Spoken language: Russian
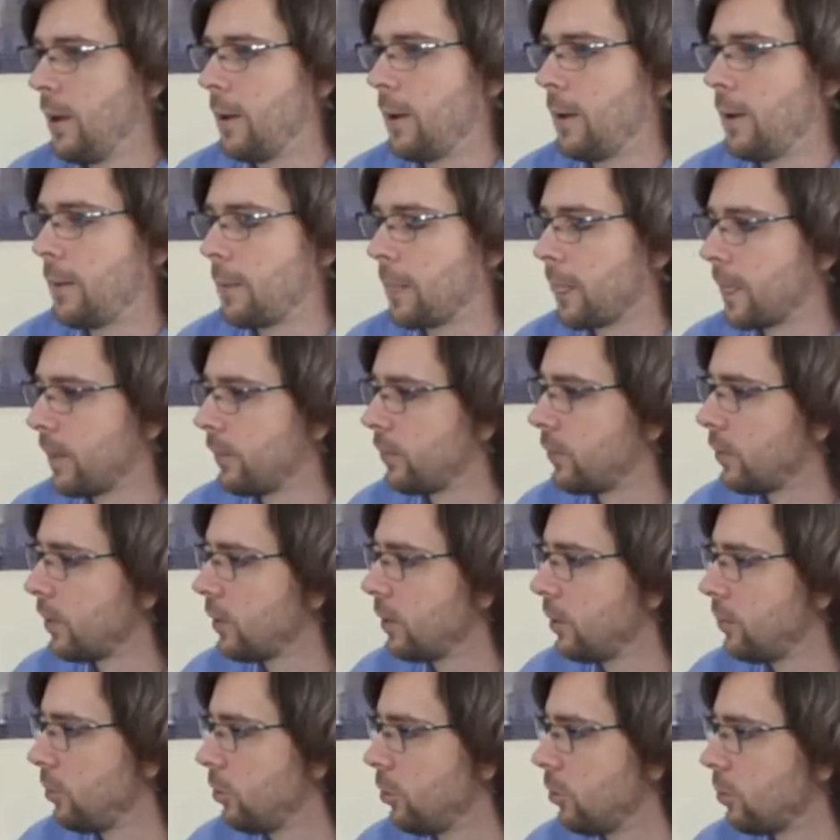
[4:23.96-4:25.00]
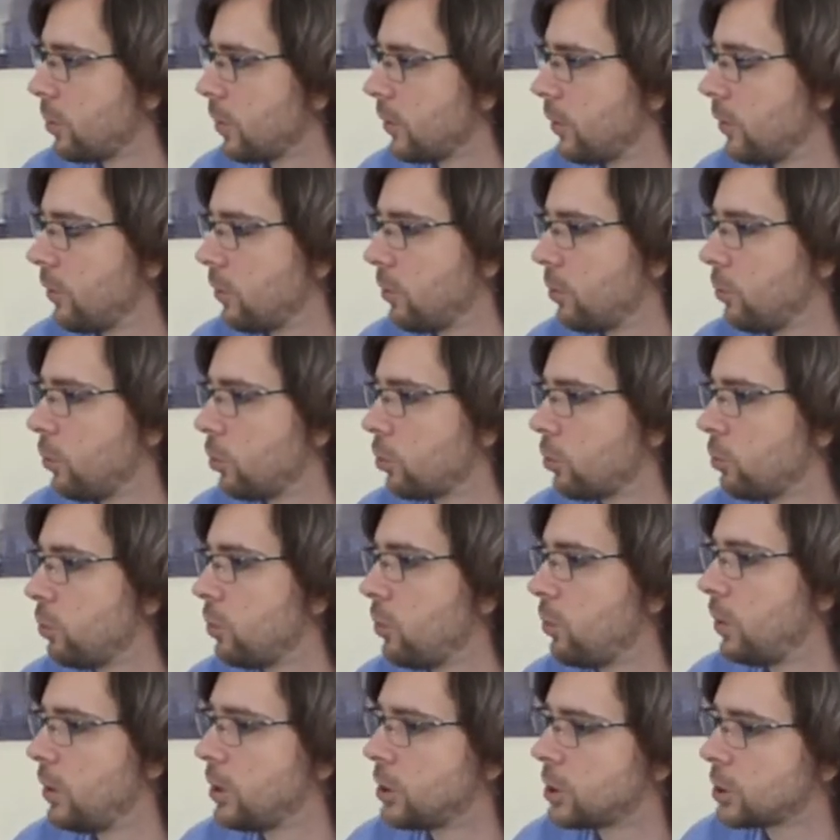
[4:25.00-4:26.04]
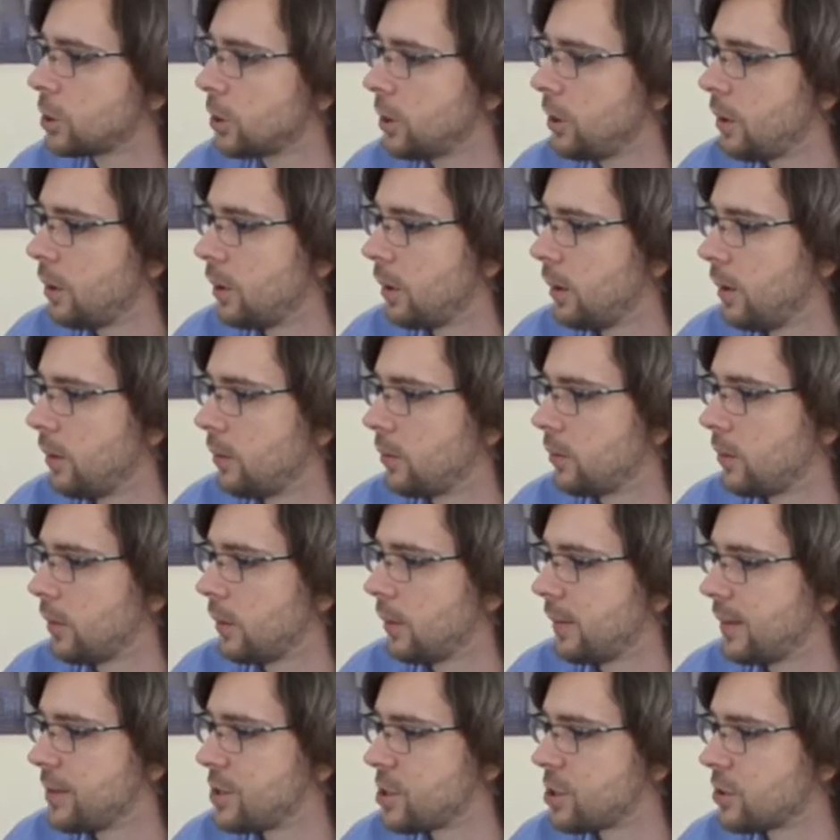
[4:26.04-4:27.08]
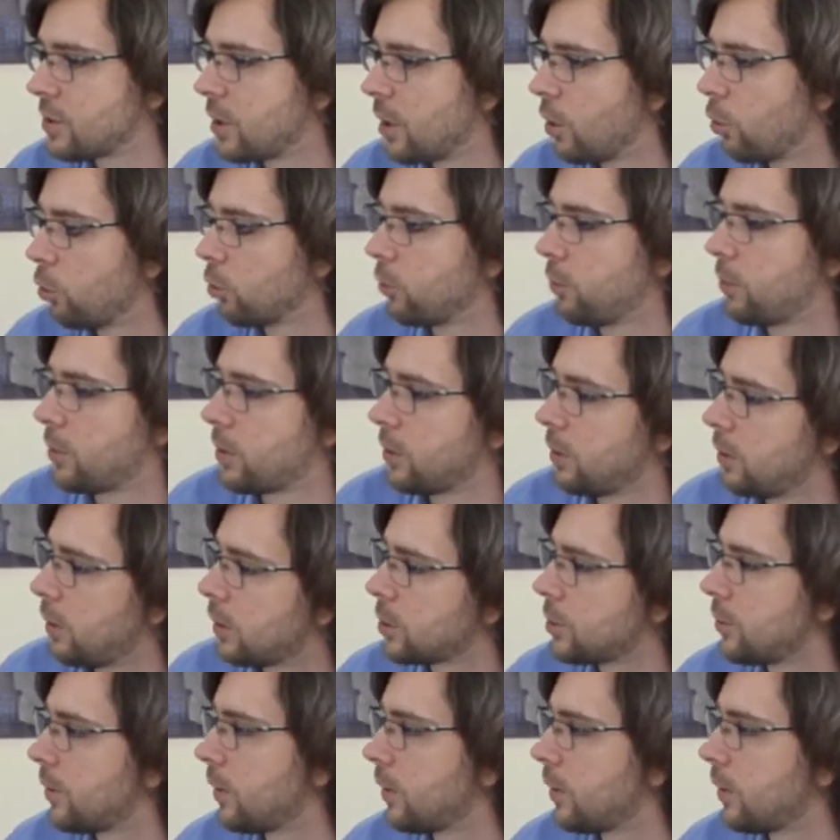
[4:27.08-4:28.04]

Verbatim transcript: Э, в целом бизнес-процессы могут быть большие, это начиная от продажи,